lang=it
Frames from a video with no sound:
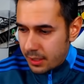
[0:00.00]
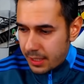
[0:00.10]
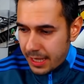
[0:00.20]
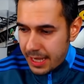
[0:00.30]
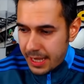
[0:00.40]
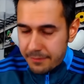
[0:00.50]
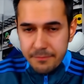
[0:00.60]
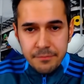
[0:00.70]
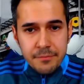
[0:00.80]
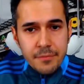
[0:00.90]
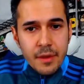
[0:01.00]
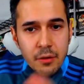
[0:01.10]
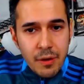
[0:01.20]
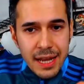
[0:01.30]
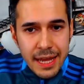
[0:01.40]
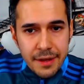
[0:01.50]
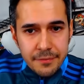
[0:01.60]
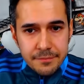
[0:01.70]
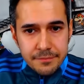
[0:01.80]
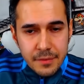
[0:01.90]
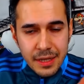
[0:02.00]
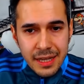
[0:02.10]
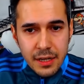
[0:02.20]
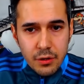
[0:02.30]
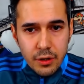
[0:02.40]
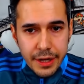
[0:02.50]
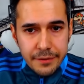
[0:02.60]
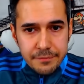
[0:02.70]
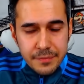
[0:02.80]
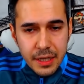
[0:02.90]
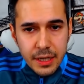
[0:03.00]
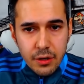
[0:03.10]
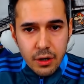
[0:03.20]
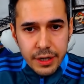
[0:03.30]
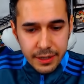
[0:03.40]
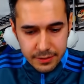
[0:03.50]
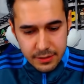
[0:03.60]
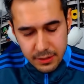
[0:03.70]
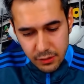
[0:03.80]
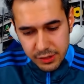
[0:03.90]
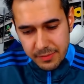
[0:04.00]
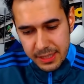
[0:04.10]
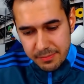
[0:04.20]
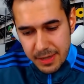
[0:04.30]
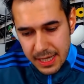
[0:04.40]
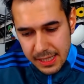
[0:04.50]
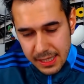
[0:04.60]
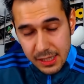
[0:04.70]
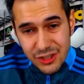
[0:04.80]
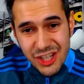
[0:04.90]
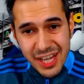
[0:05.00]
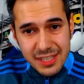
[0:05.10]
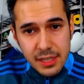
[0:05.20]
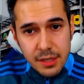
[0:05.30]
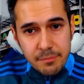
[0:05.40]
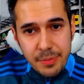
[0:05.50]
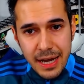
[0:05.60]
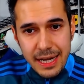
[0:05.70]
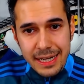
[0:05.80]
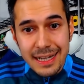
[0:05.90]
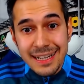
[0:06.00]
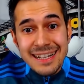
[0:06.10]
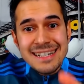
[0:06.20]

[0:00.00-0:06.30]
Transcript: E qual è? Il rigore. Il rigore. Osimene sbaglia, Cesni para.